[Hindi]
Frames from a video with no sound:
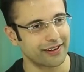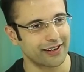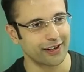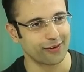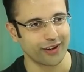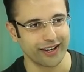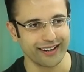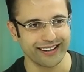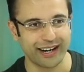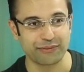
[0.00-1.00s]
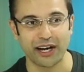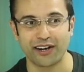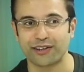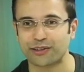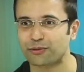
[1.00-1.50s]
क्लियर हो रहा है ना हम क्या
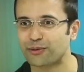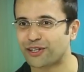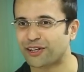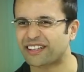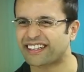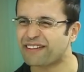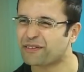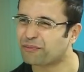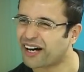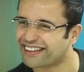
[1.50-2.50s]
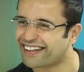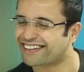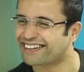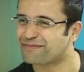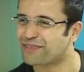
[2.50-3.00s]
करते हैं सुबह से रात तक टाइम को मारते
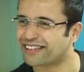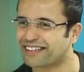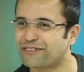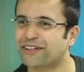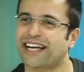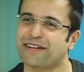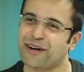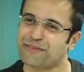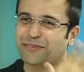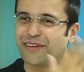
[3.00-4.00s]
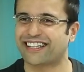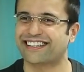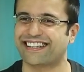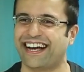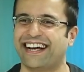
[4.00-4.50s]
रहते हैं मारते फिर टाइम आपको मार
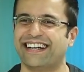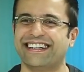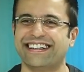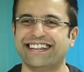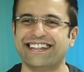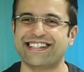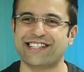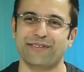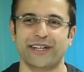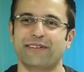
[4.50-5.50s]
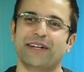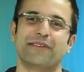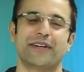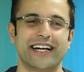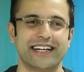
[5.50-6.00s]
देता है चल बेटा आप
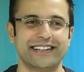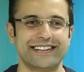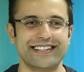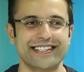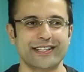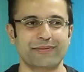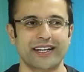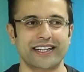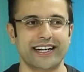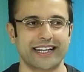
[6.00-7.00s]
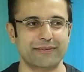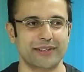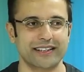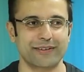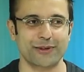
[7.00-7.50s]
टाइम गया जब करने का टाइम
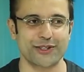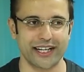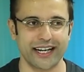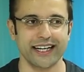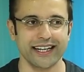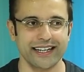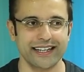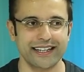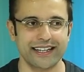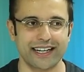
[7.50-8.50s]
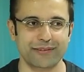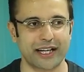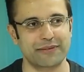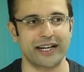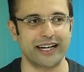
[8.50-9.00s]
था तब कुछ किया नहीं अब
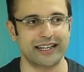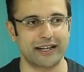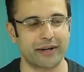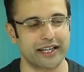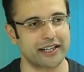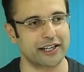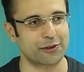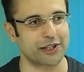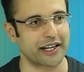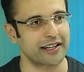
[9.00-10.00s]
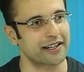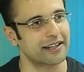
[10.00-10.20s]
टाइम गया अब बैठ करके रोता रहे